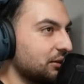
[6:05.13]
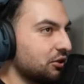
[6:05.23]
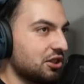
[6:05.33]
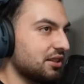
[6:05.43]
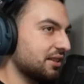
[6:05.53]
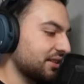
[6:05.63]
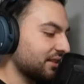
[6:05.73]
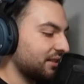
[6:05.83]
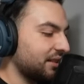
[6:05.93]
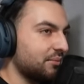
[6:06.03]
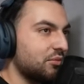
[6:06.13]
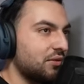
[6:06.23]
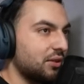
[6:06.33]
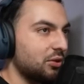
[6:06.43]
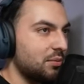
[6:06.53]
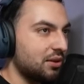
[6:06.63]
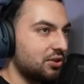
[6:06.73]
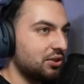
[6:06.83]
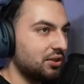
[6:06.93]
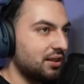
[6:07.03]
точно из СНГ. Так, мувик номер
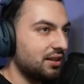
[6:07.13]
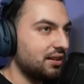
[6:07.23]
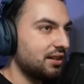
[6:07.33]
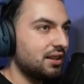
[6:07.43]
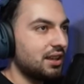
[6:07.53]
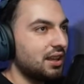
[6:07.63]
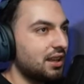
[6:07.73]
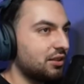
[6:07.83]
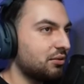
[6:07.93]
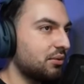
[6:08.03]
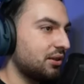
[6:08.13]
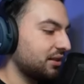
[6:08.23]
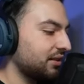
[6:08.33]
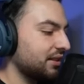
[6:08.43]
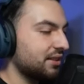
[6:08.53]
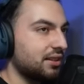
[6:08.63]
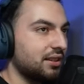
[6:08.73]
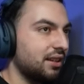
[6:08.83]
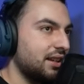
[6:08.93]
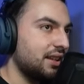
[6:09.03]
4. Я думаю, это
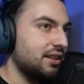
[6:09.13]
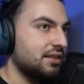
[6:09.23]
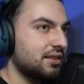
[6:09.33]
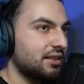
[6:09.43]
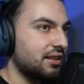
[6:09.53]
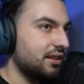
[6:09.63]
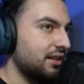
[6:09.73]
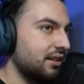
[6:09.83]
СНГ и цена...